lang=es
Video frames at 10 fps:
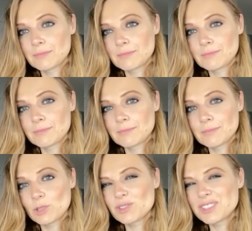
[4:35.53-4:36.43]
Ah,
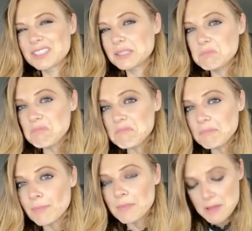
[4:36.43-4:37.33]
Entonces,
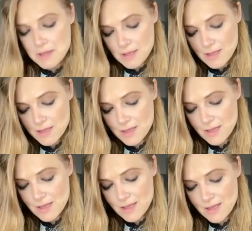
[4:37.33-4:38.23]

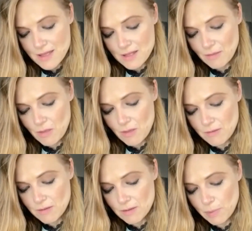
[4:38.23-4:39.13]
eh,
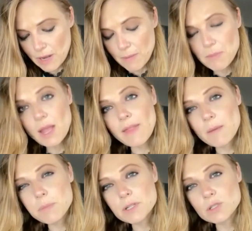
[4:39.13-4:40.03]
para mí
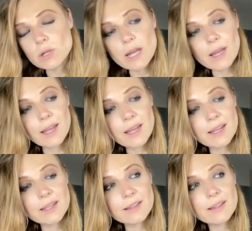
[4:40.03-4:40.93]
cada personaje
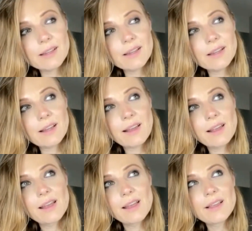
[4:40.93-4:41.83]
es
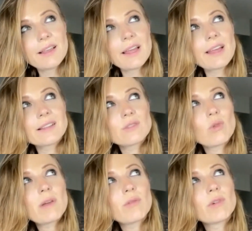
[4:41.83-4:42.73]
es
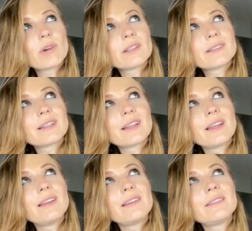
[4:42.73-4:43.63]
nuevo, es,
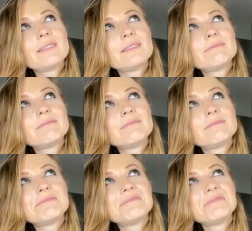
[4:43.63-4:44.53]
sin
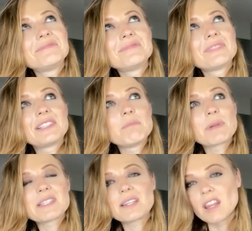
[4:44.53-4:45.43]

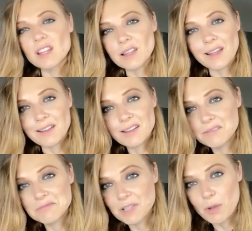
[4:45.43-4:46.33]

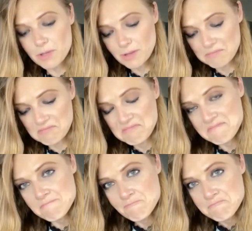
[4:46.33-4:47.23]
precedentes, ¿sabes?
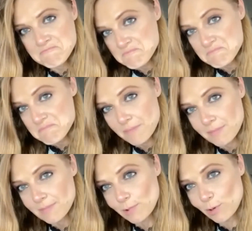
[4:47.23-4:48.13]

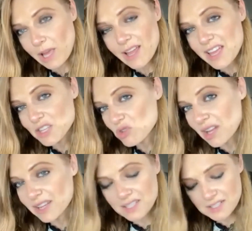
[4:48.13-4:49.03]
Así es. Lo que haya hecho
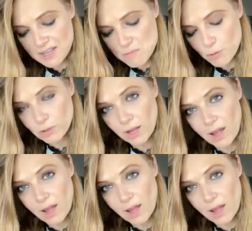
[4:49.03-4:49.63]
antes, ¿qué importa?